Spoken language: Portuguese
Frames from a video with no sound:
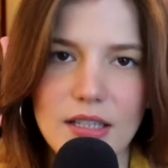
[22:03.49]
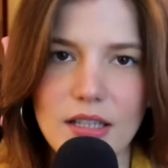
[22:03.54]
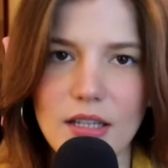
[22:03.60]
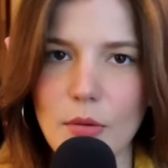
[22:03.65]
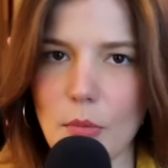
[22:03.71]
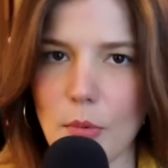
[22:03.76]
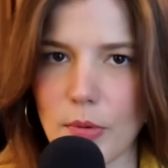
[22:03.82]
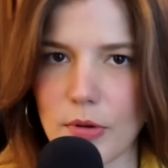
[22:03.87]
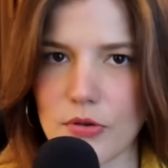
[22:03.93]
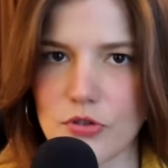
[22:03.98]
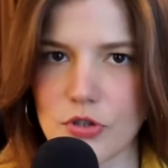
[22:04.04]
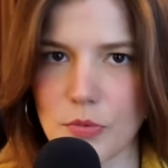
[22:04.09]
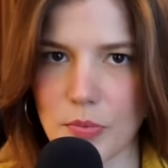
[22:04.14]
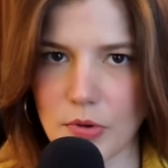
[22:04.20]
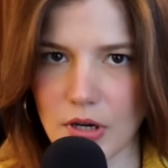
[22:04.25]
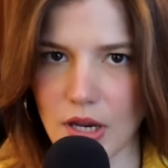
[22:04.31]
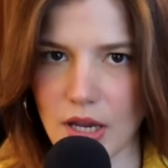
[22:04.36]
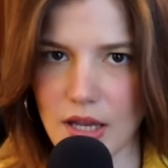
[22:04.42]
Não me pergunte
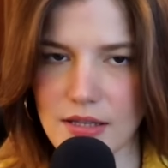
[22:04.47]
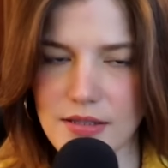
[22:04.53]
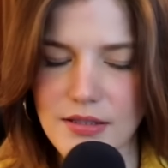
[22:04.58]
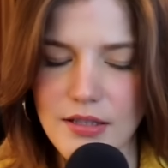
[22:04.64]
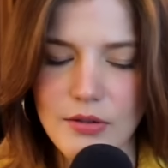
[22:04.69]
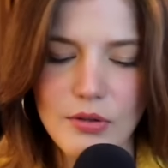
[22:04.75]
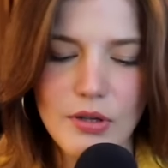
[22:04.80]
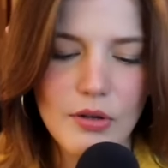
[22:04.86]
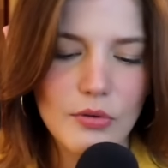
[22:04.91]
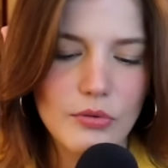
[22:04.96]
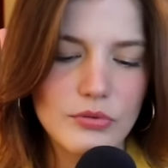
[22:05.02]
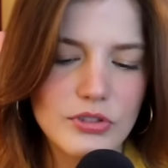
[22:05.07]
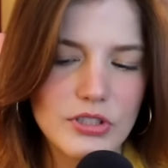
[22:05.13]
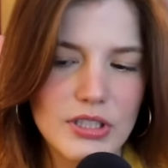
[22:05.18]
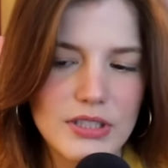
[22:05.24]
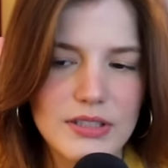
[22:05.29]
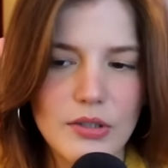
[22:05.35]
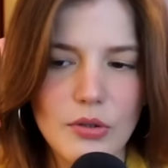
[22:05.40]
por quê, sendo que eu
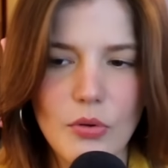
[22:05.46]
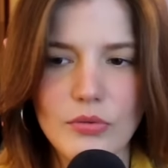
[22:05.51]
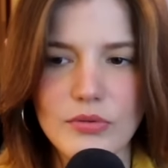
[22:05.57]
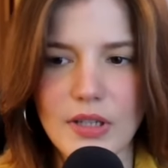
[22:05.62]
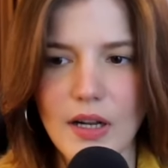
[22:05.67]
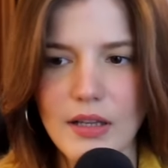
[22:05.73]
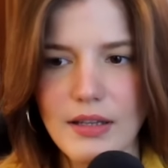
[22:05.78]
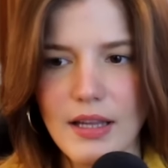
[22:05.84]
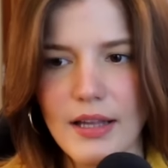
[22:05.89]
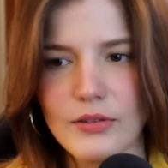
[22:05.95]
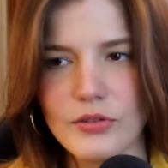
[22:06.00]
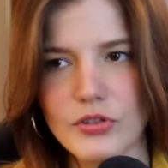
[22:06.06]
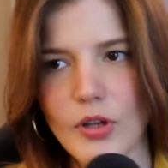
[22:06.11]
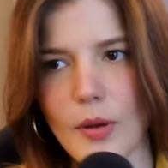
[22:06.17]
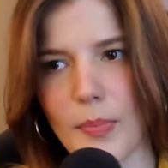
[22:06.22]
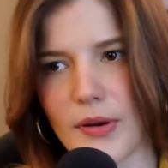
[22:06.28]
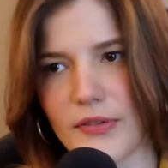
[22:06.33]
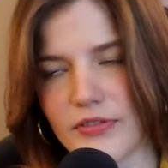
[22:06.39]
tinha sido contratado
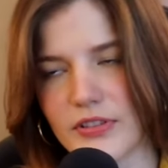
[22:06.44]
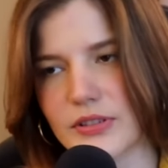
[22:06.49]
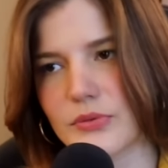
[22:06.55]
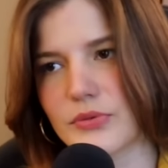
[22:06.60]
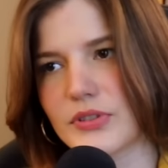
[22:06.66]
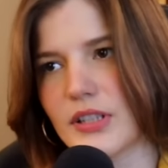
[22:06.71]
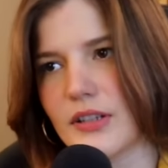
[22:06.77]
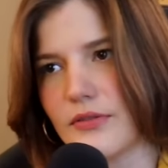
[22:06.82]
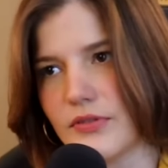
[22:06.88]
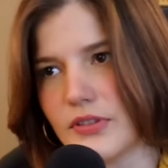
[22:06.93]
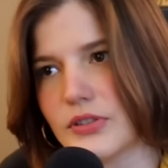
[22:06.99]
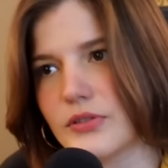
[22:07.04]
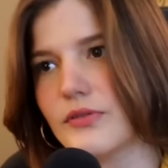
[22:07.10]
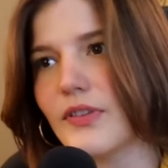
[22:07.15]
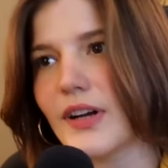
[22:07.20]
só para fazer um serviço e